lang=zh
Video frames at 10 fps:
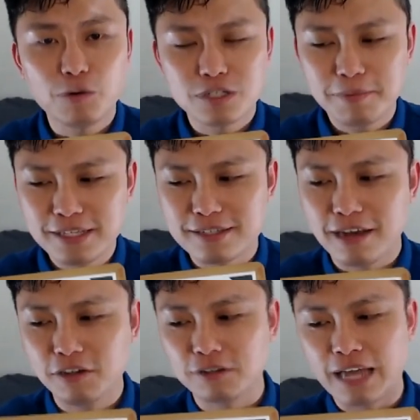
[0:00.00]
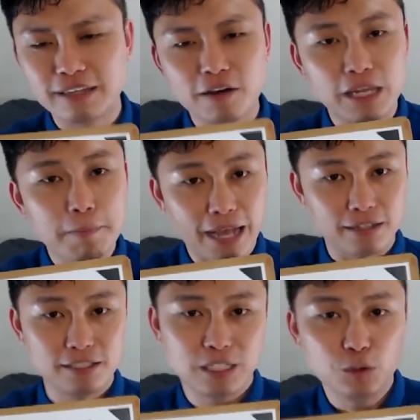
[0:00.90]
那我这边只要有达到一百
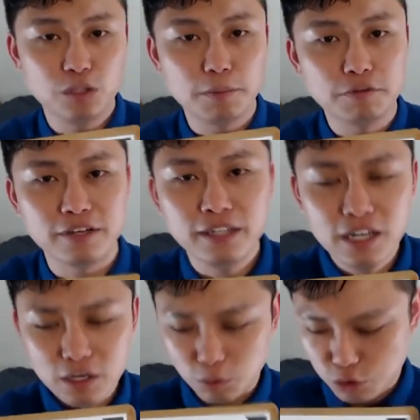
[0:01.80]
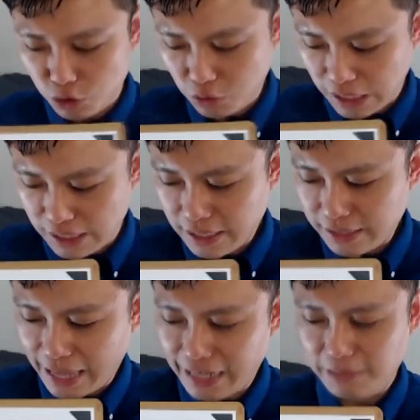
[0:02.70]
个新户的部分，我就会
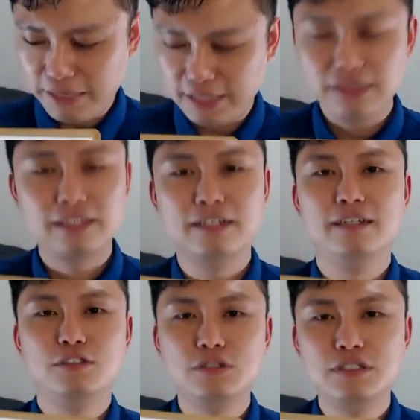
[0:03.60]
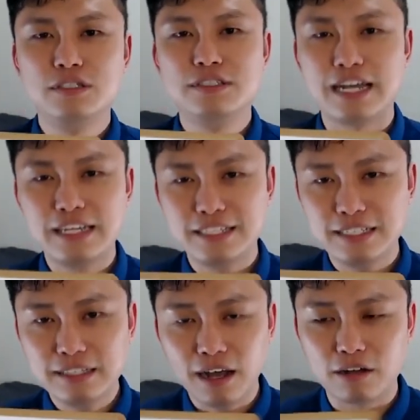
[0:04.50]
拿里面的就是奖励
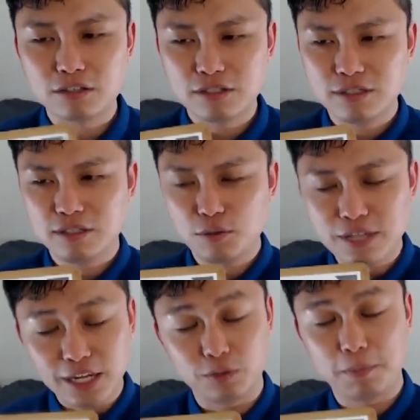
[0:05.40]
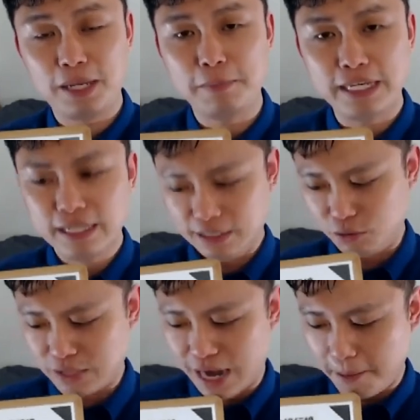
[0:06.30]
金，好，就是玉山给我的 P B，
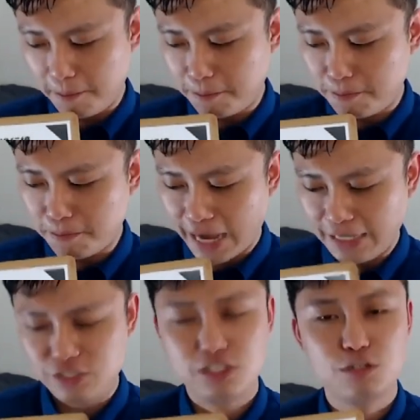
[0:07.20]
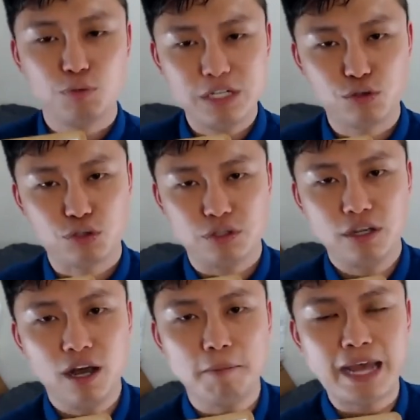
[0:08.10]
我再来买一支 Switch，
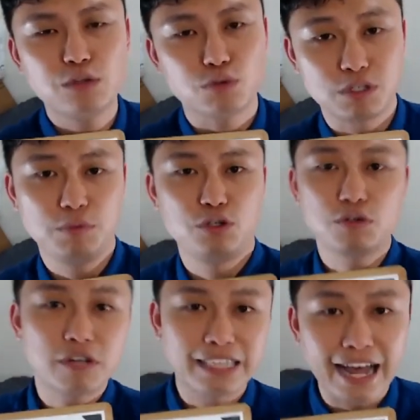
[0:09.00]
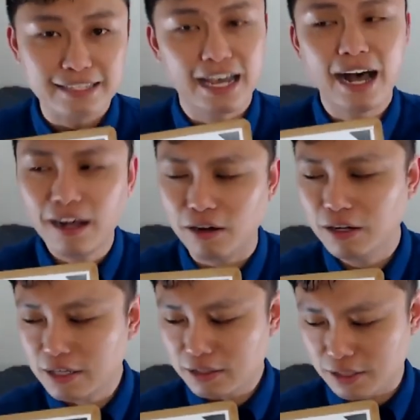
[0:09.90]
好，买一组 Switch 送给大家，好，
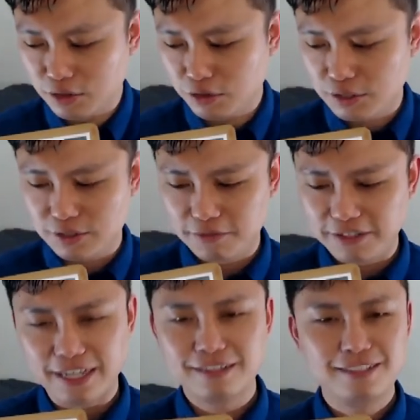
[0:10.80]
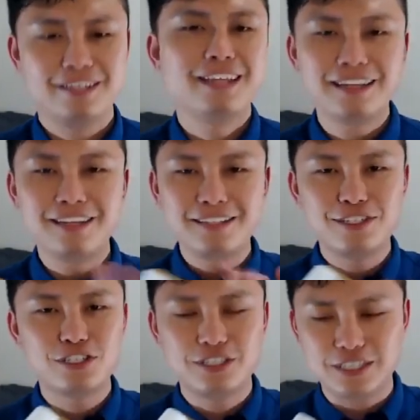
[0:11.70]
这个就是非常简单的一
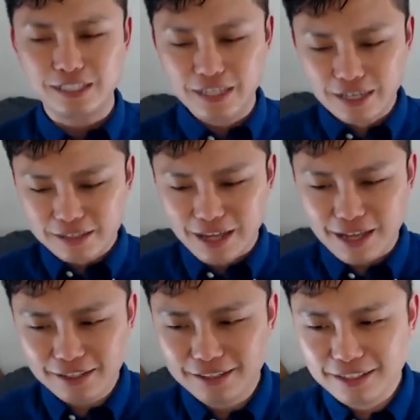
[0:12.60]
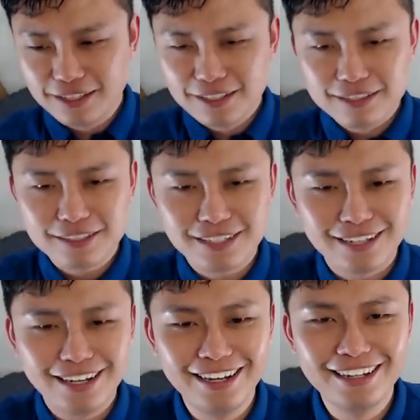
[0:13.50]
件事情。那这
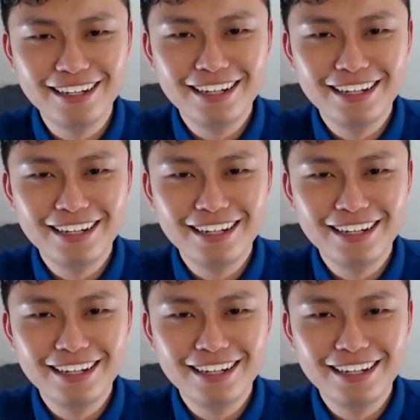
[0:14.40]
个